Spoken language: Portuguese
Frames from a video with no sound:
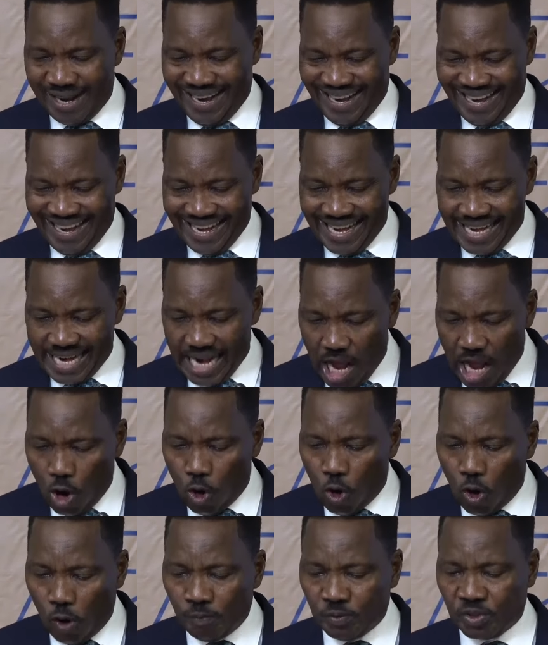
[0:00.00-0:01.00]

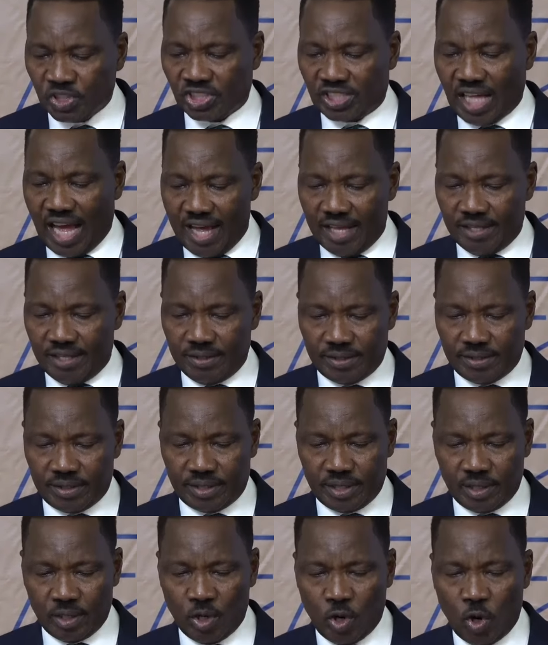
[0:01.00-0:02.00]
não obstante